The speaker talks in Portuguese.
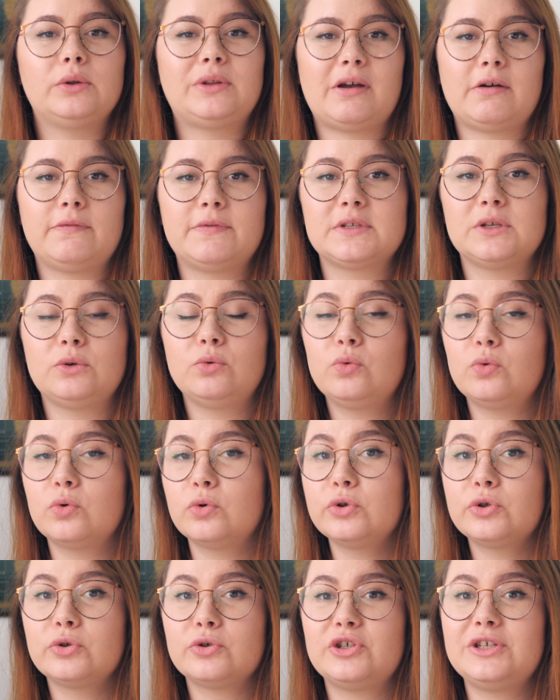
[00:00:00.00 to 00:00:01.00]
eu tava fazendo um
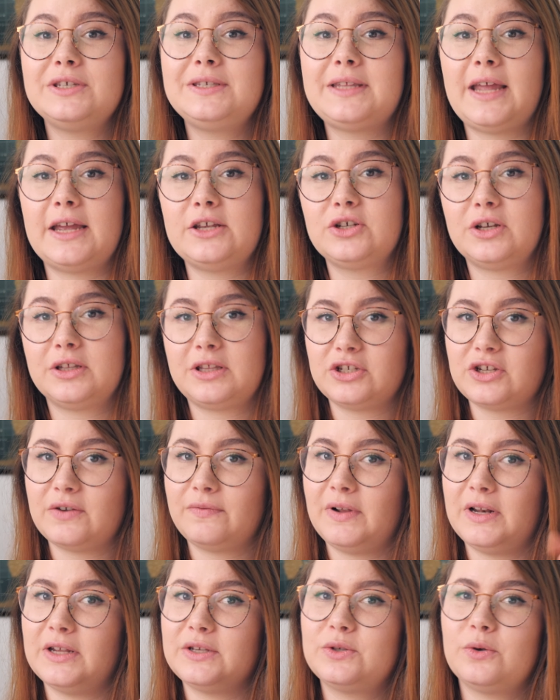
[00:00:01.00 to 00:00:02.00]
curso de estética, até já
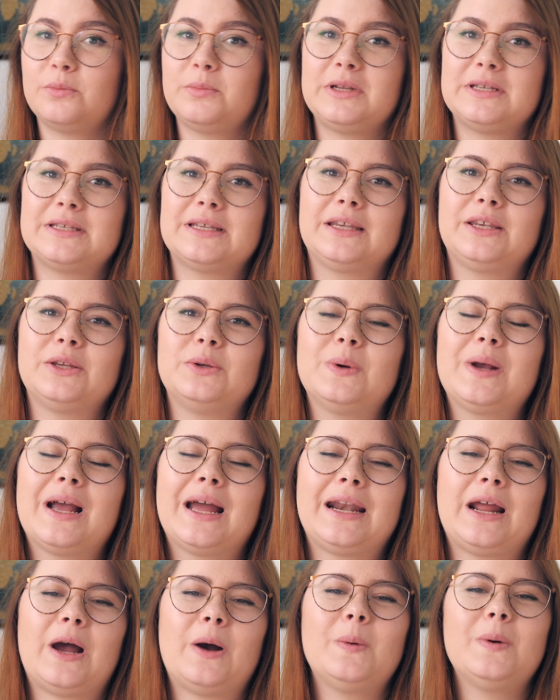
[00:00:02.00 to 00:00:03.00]
falei sobre isso aqui no
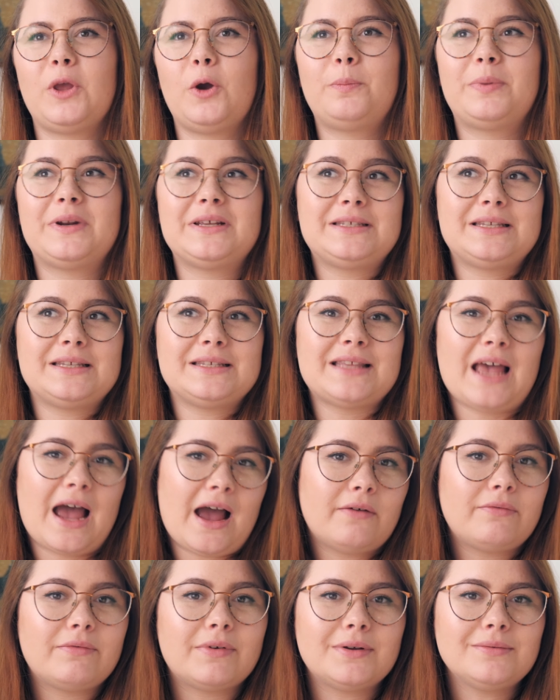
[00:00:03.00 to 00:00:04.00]
canal. Eu
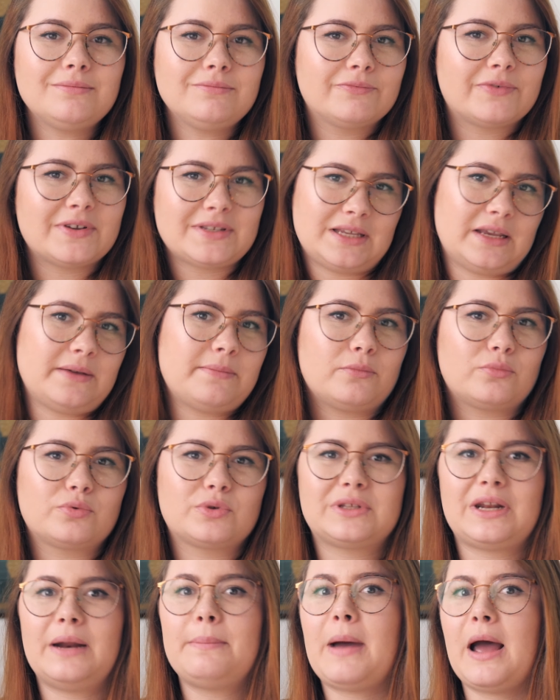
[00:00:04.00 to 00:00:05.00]
precisava fazer
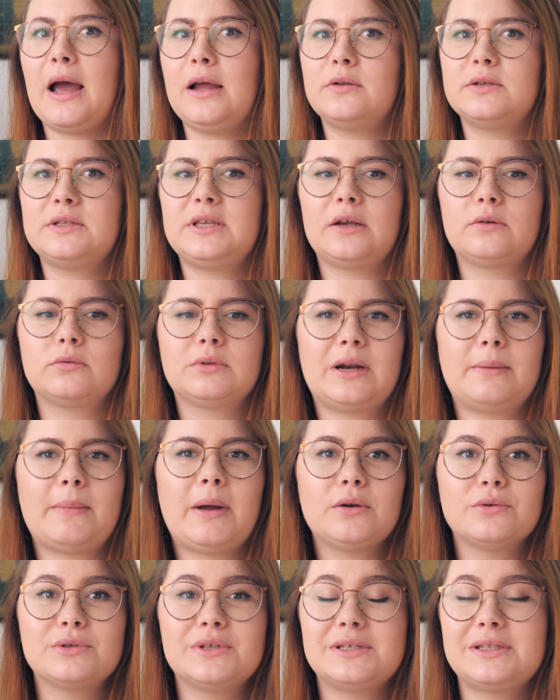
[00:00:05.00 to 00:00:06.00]
os trabalhos e eram
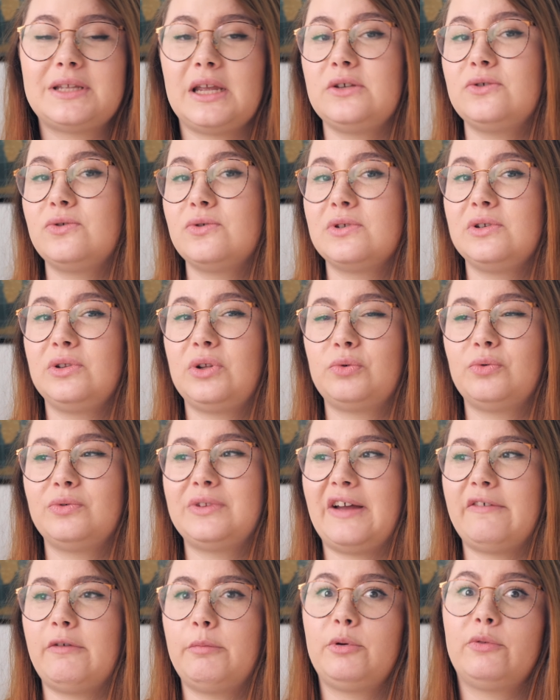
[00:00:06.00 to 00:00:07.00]
trabalhos extensos, então não
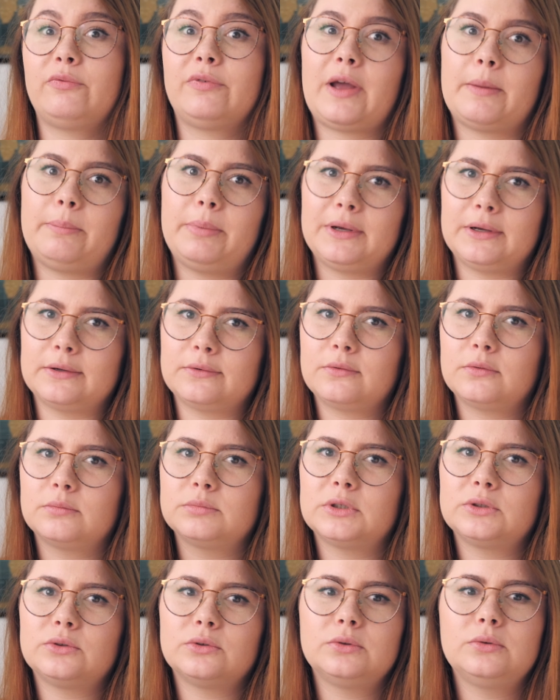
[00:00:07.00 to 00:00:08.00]
dava para eu ficar pegando o
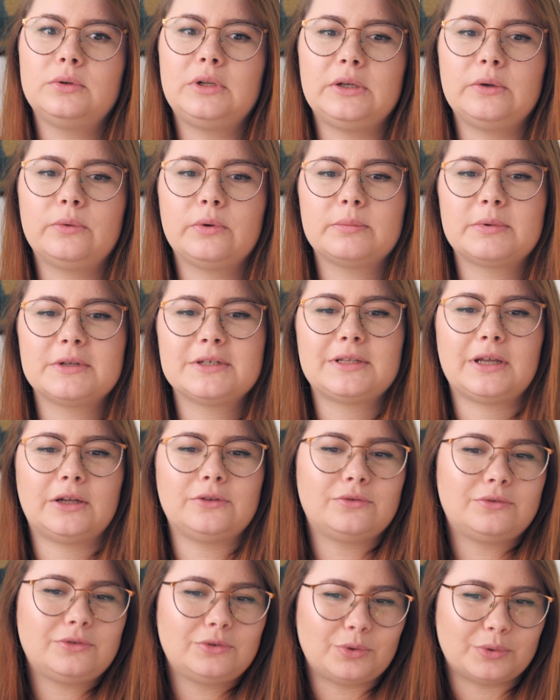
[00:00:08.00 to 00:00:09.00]
computador do Lincoln
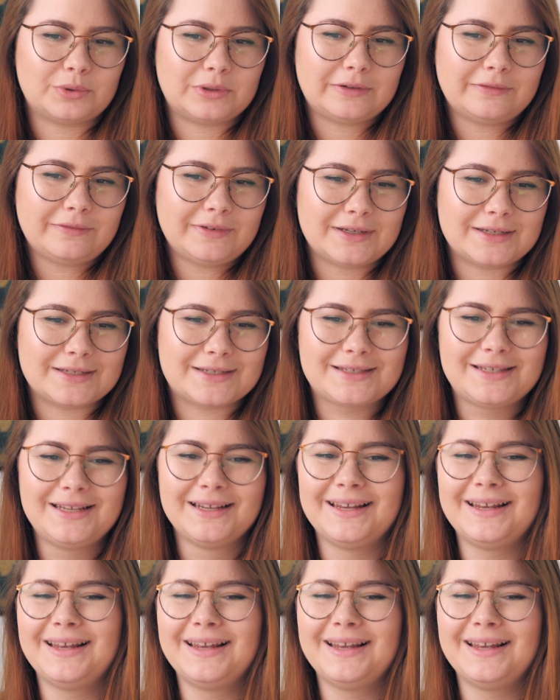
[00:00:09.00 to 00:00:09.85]
emprestado toda vez.